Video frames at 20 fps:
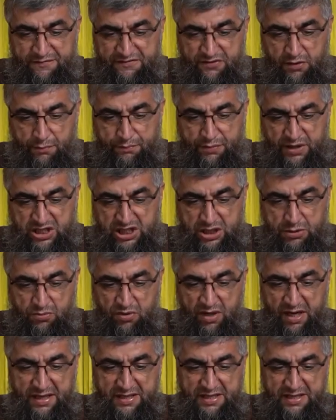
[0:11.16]
в том,
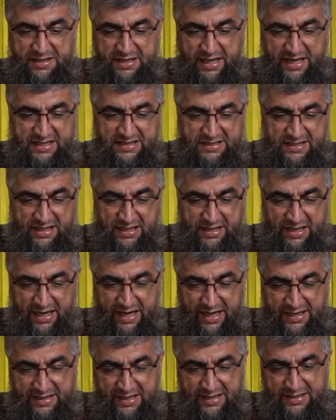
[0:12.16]
почему они так сильно
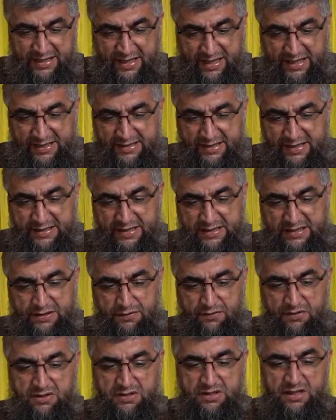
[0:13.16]
хотят доказать
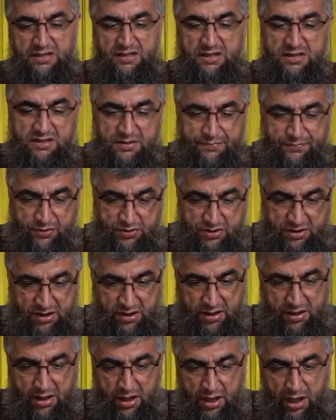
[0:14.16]
достоверность этой
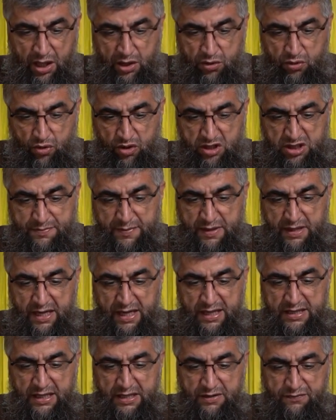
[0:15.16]
цепочки, но
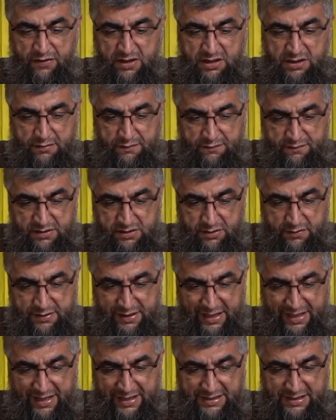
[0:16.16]
избегают от вашего вызова
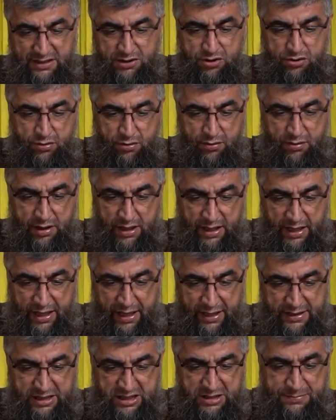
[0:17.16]
доказать, что
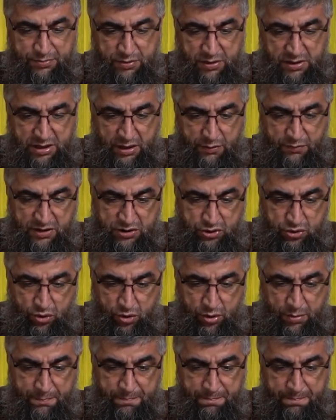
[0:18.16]
хадис про
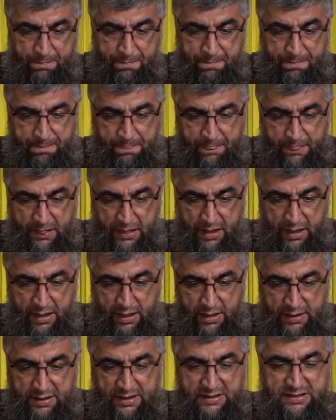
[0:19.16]
таваджу
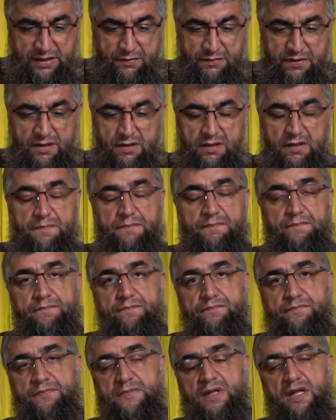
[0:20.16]
достоверный.
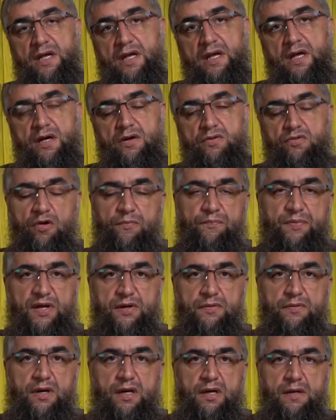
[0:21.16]

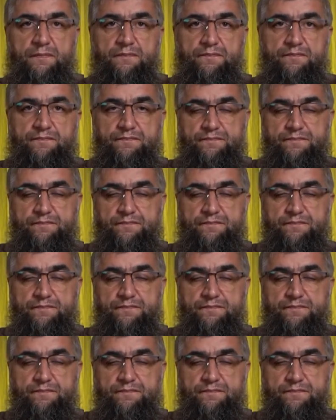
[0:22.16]
Во-первых,